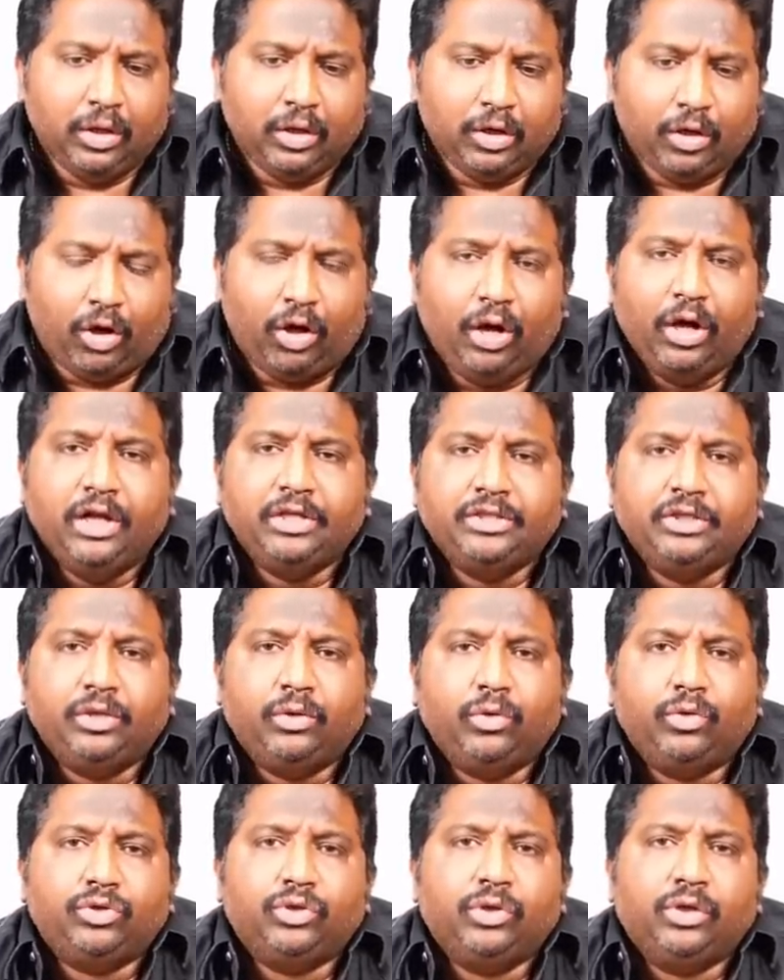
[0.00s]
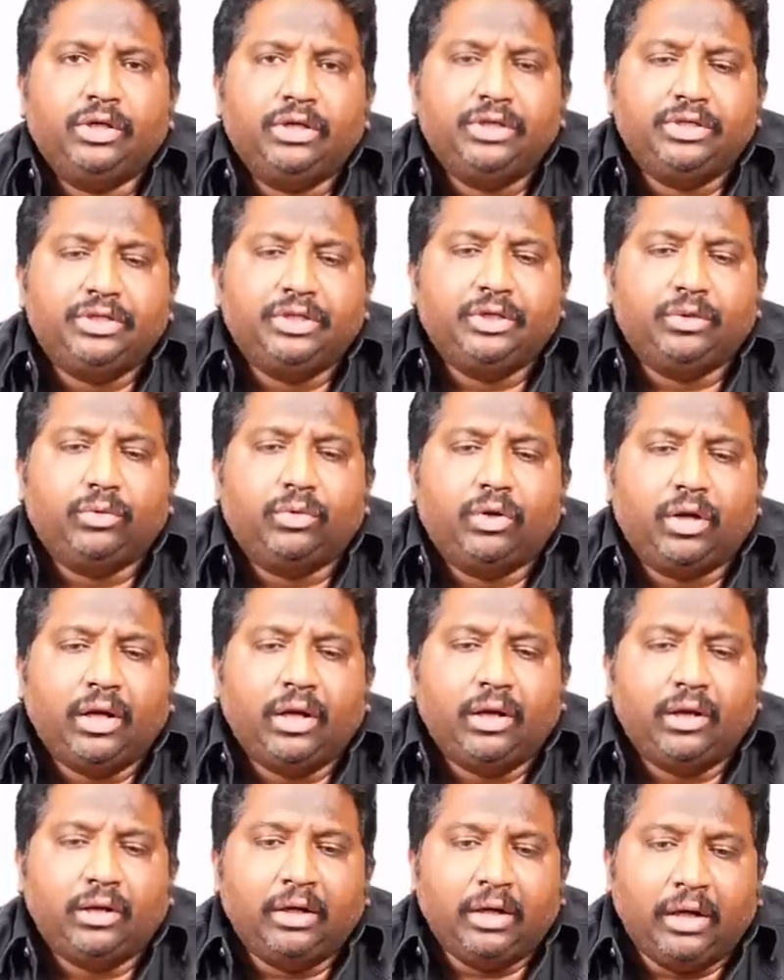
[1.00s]
కాలేజీ రోజుల నుంచి కూడా
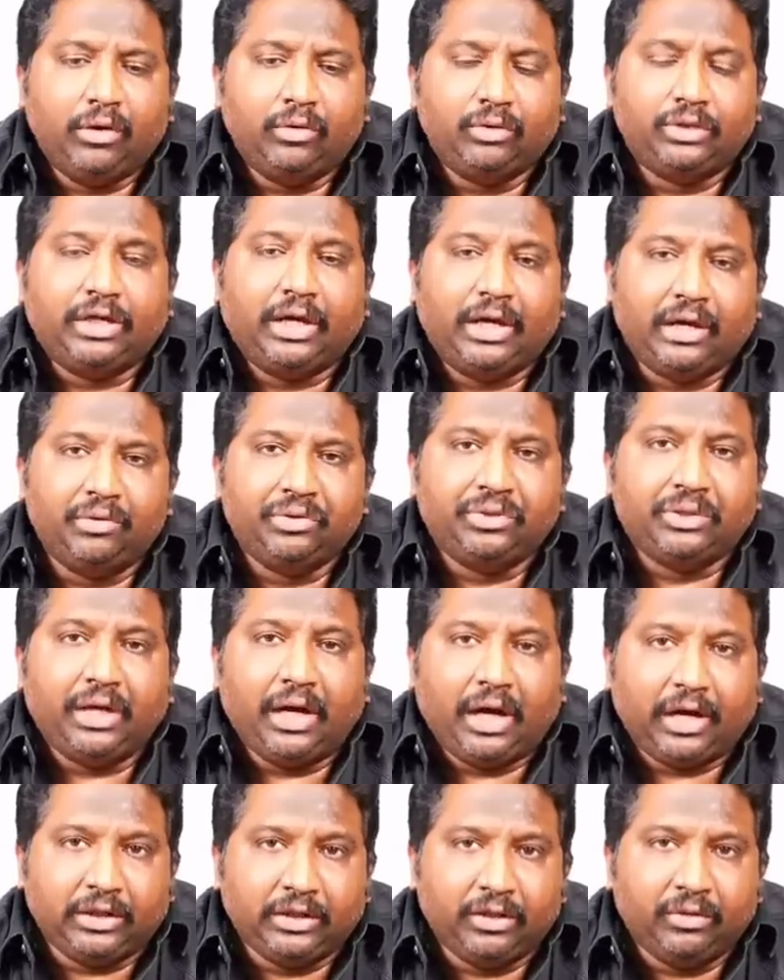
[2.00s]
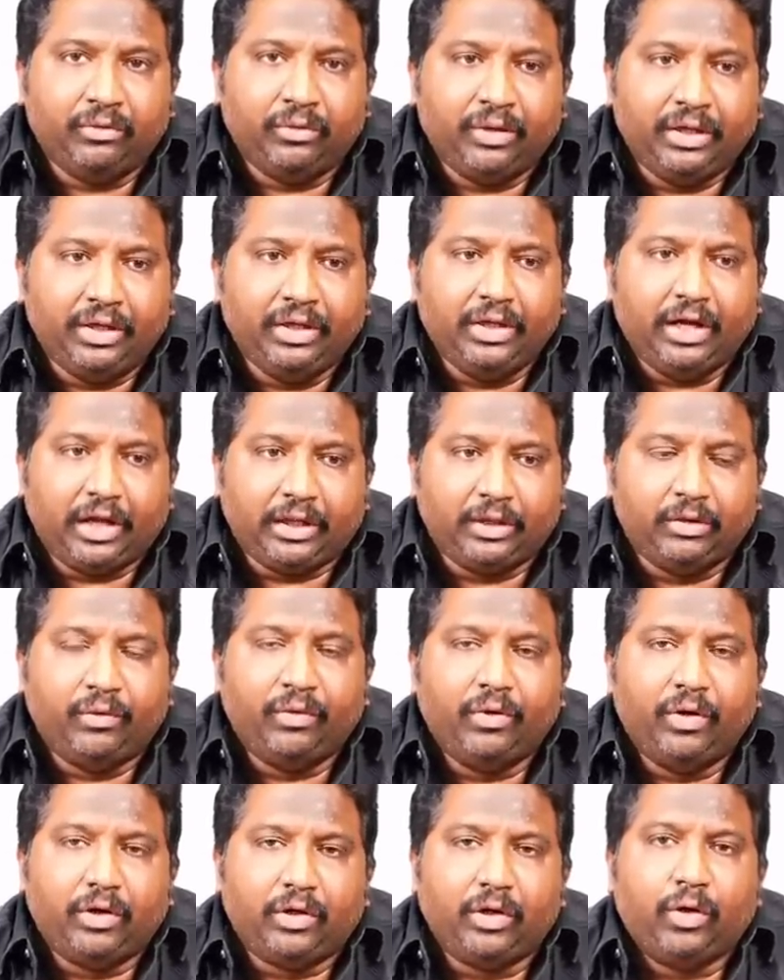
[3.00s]
నాకు చాలా విషయాలు అర్థం అయ్యి అర్థం
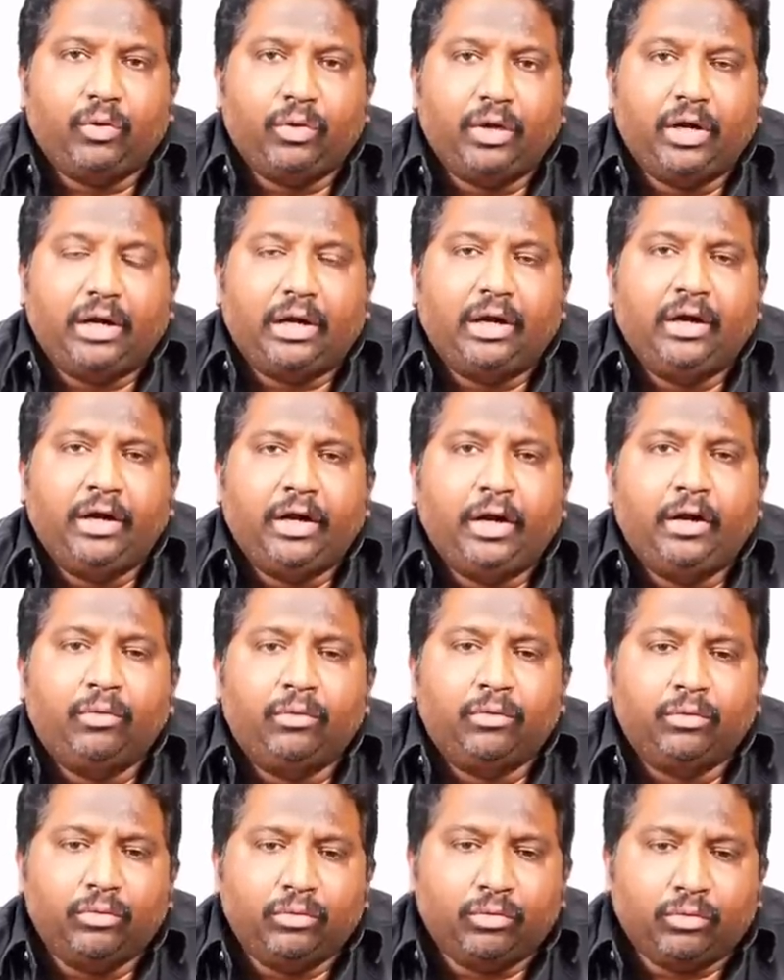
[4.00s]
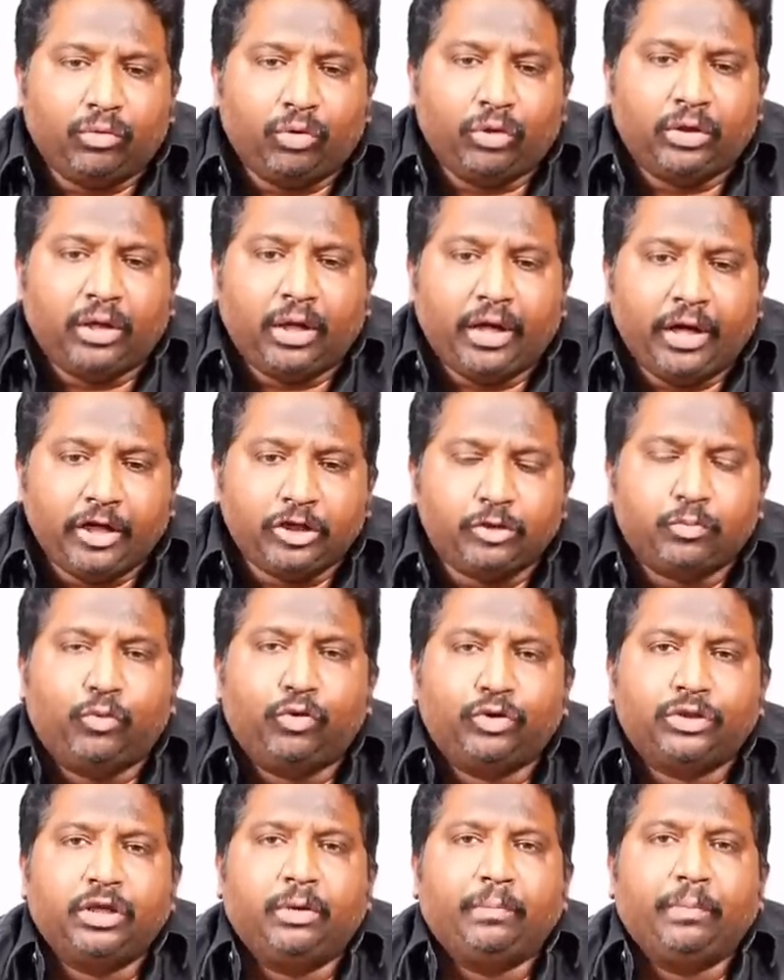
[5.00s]
ఉన్నట్టుగా ఉన్నట్లు నేను కొంత
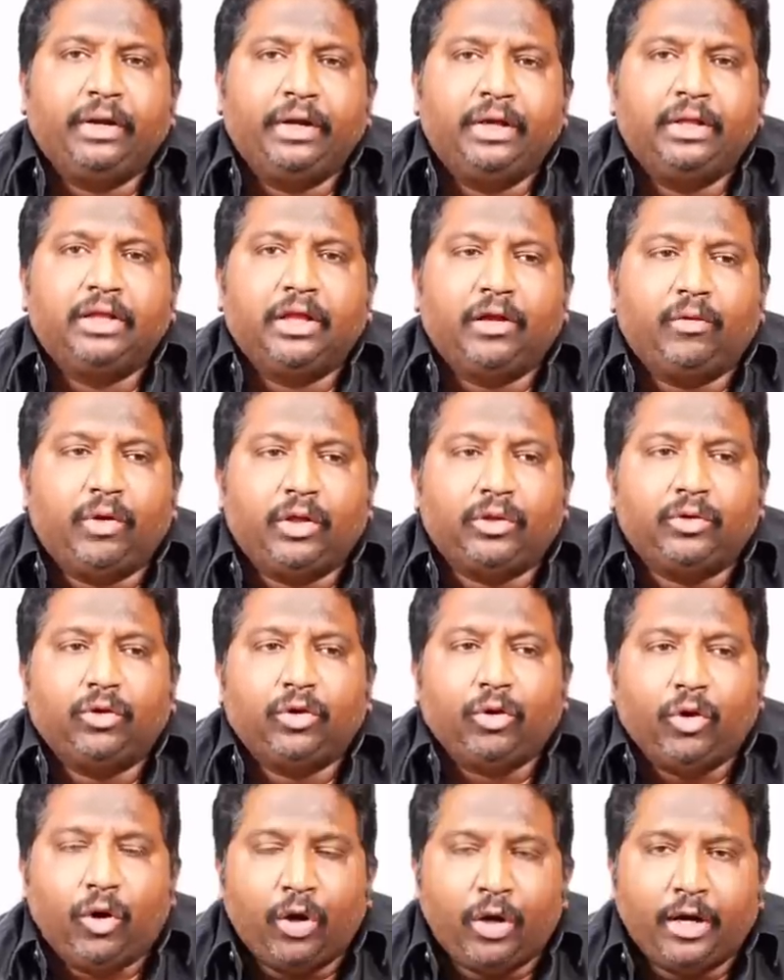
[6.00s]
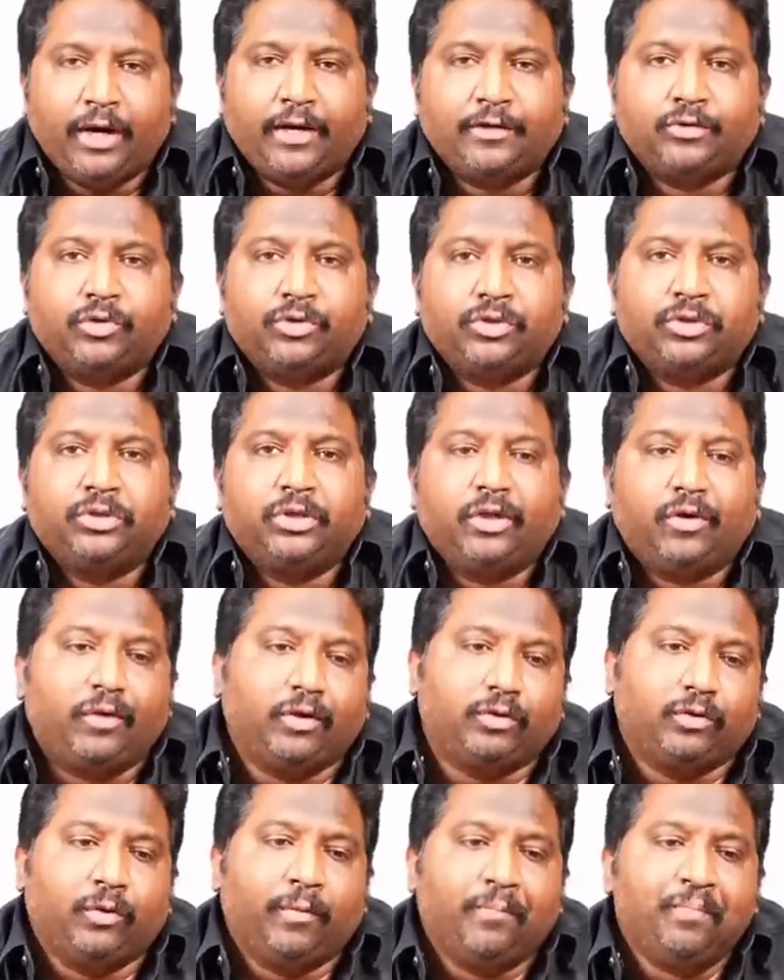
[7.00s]
ఎక్స్పోజర్ పెరిగిన తర్వాత కాంటాక్ట్స్ వచ్చిన
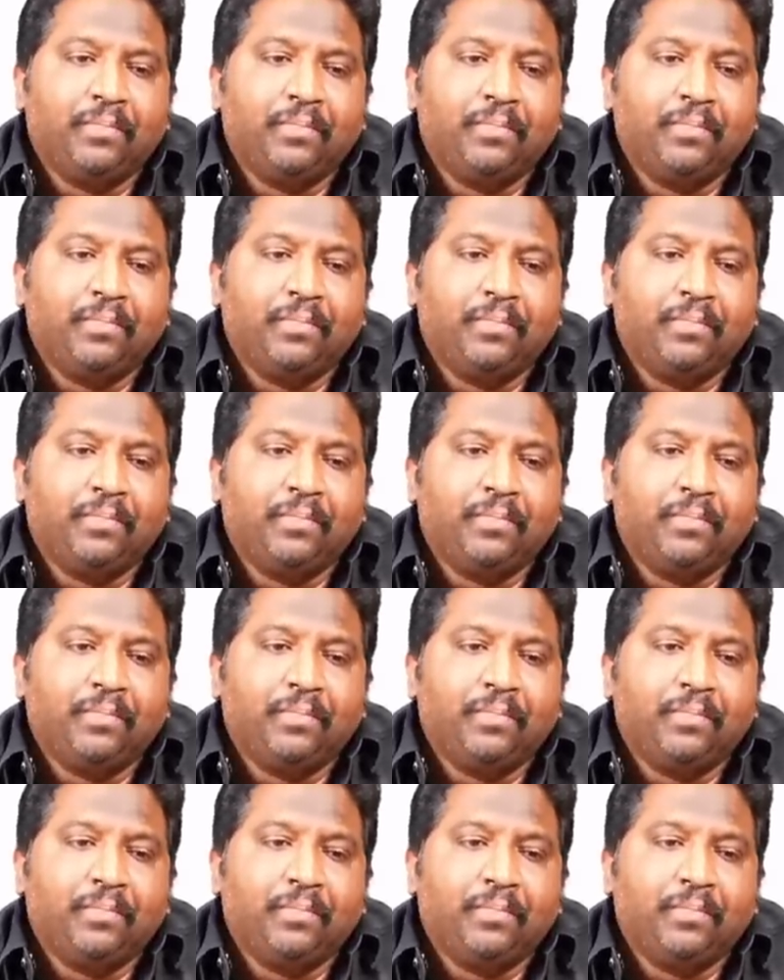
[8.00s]
తర్వాత